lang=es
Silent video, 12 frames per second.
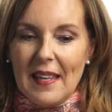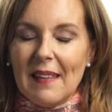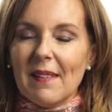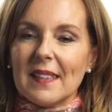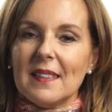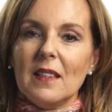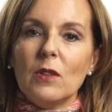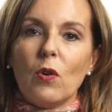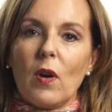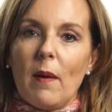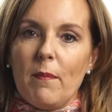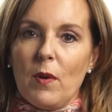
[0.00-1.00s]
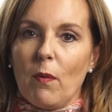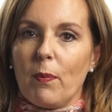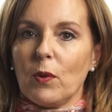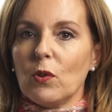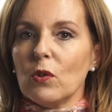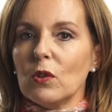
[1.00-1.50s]
Iba haciendo cambios,
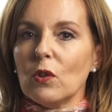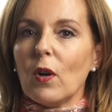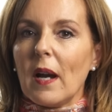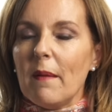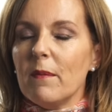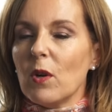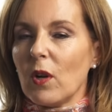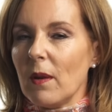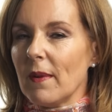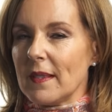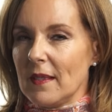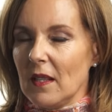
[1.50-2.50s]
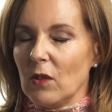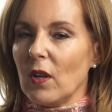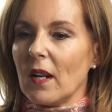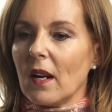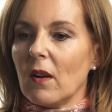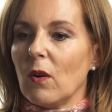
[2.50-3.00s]
pero todos esos cambios que iba haciendo
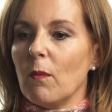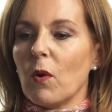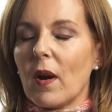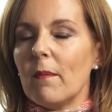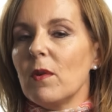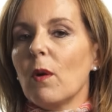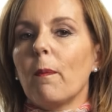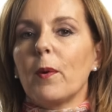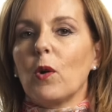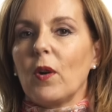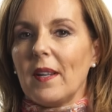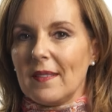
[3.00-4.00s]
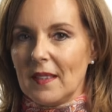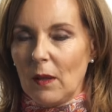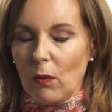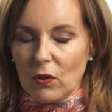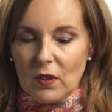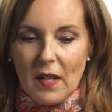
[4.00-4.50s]
eran como cambios
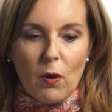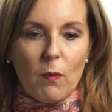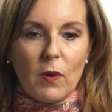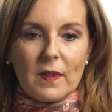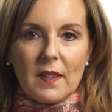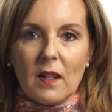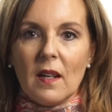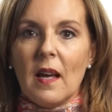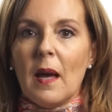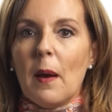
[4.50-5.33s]
progresivos, era como hacer